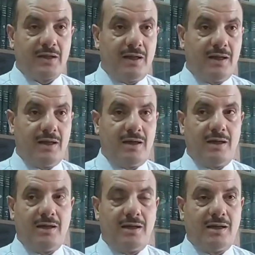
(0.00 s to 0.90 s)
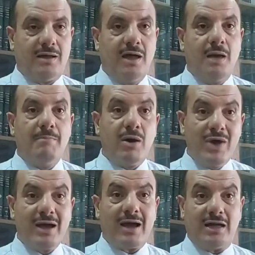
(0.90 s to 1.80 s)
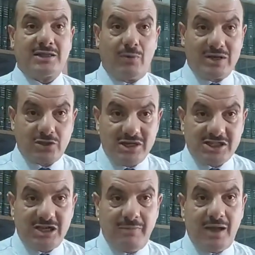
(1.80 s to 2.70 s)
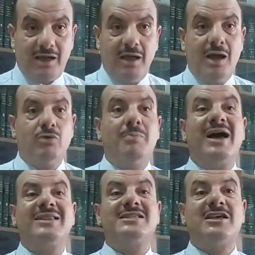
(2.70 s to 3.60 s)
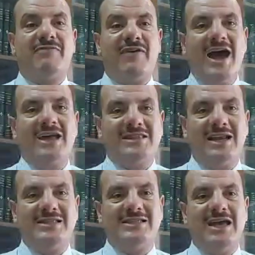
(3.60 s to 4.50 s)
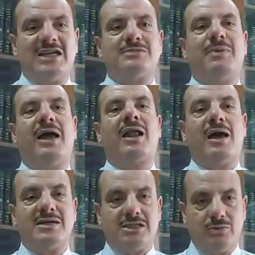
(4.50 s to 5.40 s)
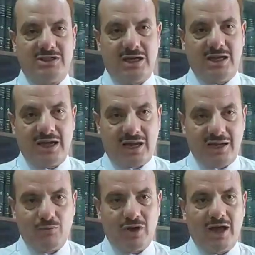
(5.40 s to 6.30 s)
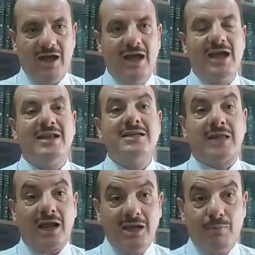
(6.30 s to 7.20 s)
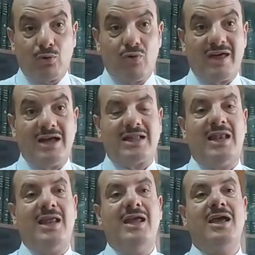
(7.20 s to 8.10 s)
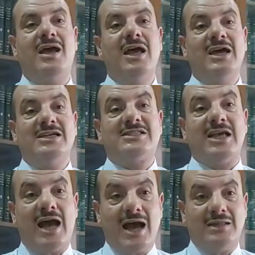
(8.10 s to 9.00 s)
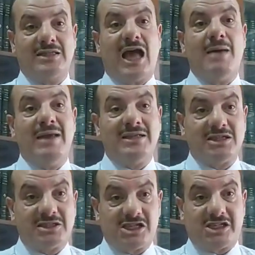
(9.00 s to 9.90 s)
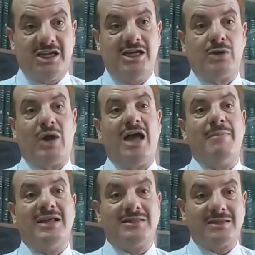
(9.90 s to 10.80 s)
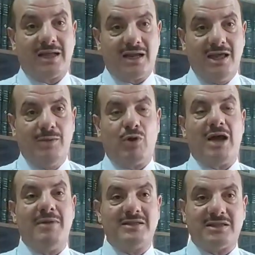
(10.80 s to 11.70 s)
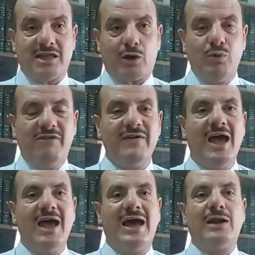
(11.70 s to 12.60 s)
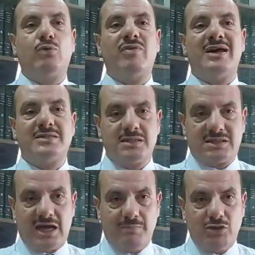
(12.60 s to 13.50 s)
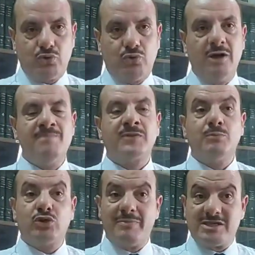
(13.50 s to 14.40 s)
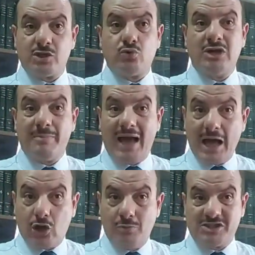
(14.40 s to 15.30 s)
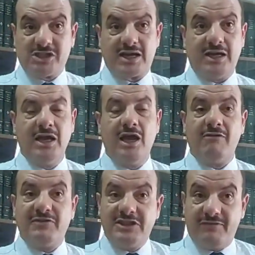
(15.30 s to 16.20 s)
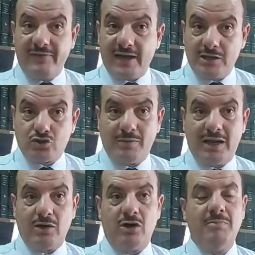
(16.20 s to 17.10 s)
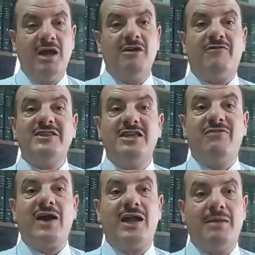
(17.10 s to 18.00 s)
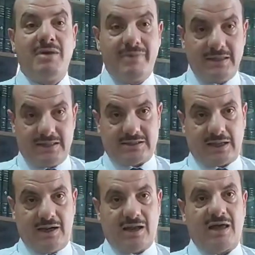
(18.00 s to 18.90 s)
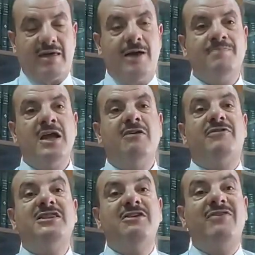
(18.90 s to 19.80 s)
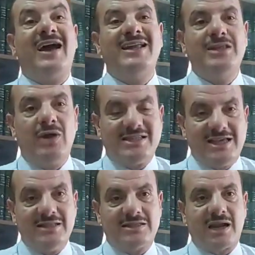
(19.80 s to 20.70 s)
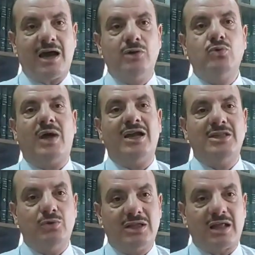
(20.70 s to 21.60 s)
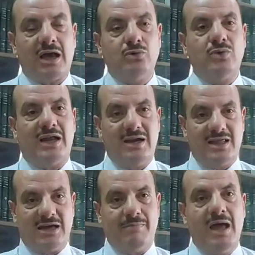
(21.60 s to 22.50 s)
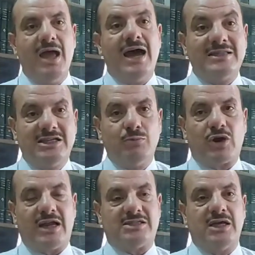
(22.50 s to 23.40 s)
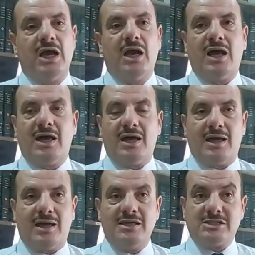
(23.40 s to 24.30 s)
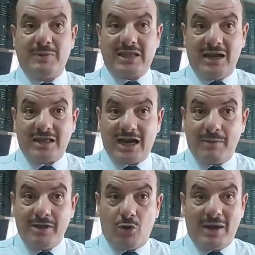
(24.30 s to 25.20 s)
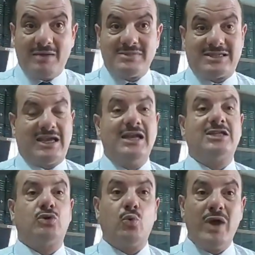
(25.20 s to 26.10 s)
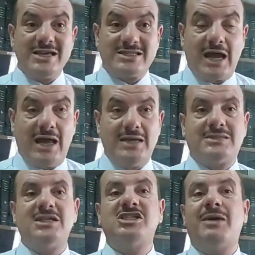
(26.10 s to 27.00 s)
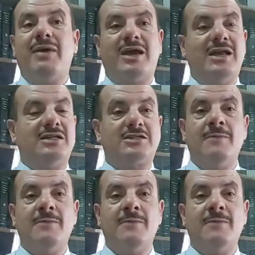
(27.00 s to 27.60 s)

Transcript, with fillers: آه، آه، مواقع التواصل الاجتماعي وبعض الصفحات التي أصبح القاسي والدين يعلمها لترهيب القضاة لاستعادة حملات التشهير وحملات الترهيب وحملات التخويف القضاة صامدون متمسكون بحقهم الشرعي في الدفاع على زملائهم في الدفاع على مبادئ استقلال القضاء في الدفاع على دو... سيادة القانون على دولة القانون على النظام الديمقراطي آآ آه، آآ آه، نسبة الإضراب يوم أمس كانت واسعة الاستجابة كانت